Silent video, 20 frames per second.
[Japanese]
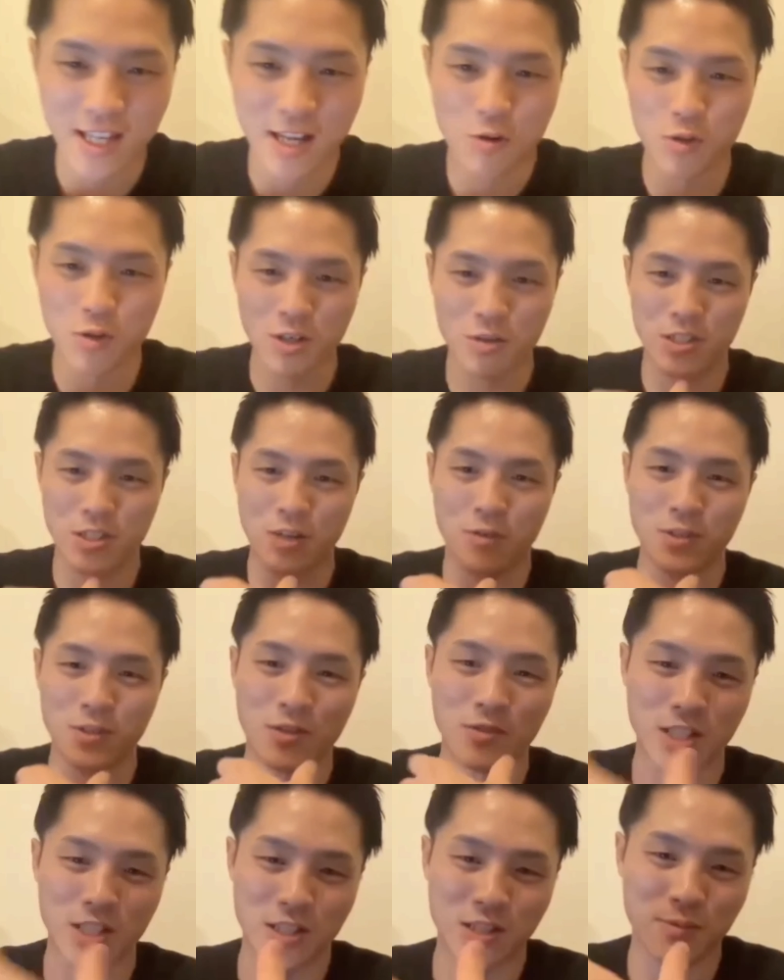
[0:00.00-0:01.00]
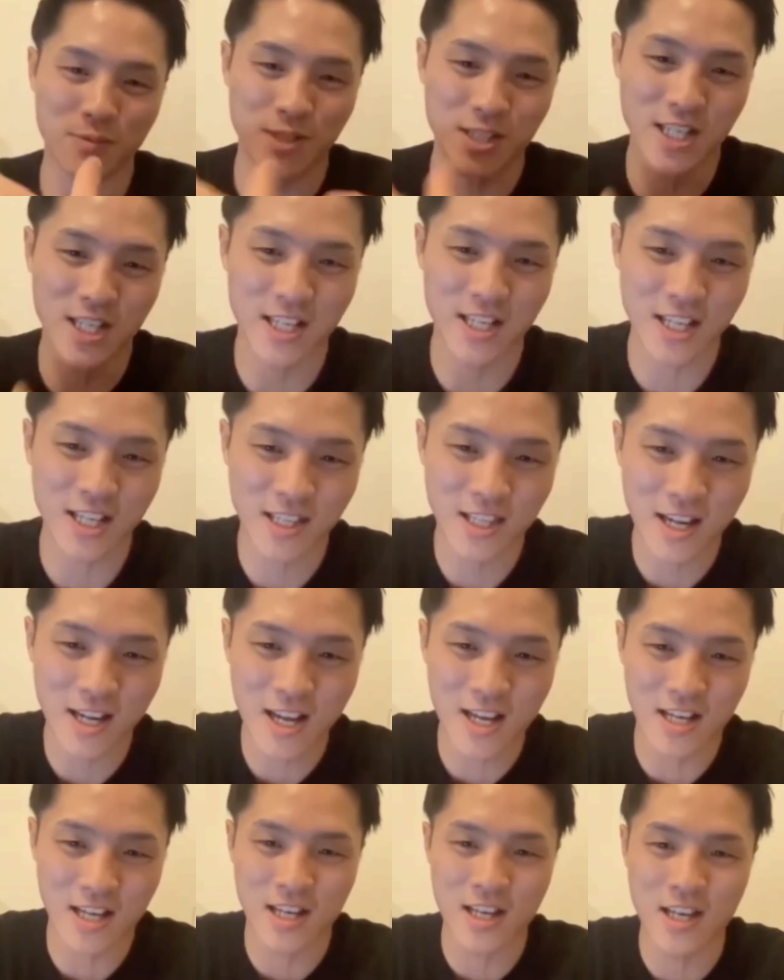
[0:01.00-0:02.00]
ごちゃごちゃごちゃごちゃ潰し合いになった
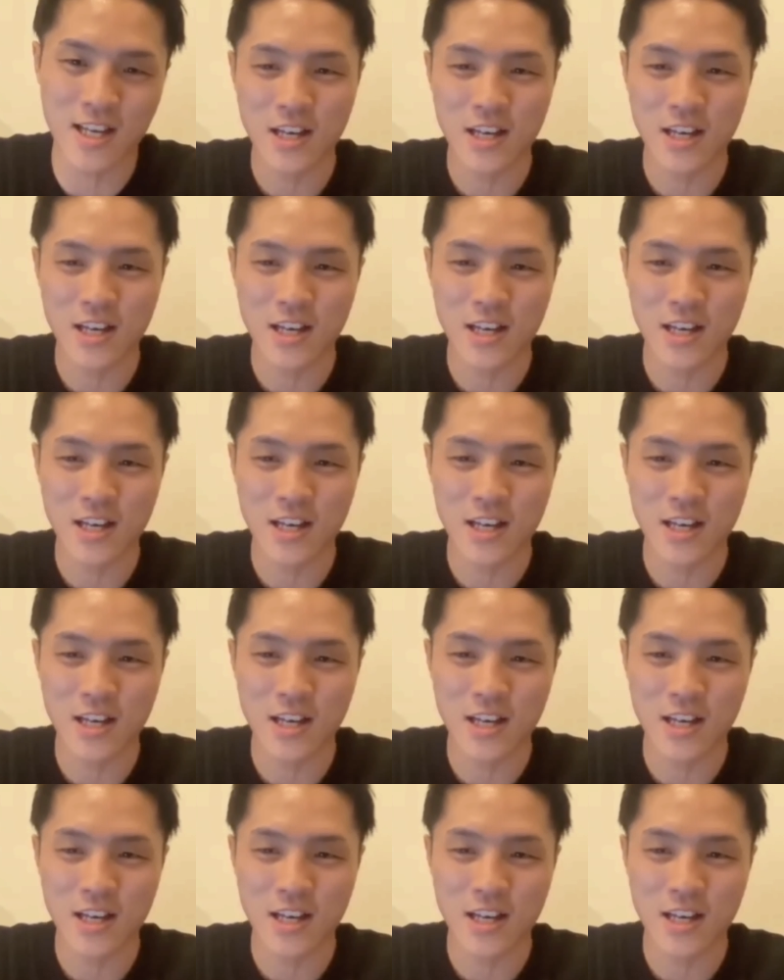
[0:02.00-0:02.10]
ら、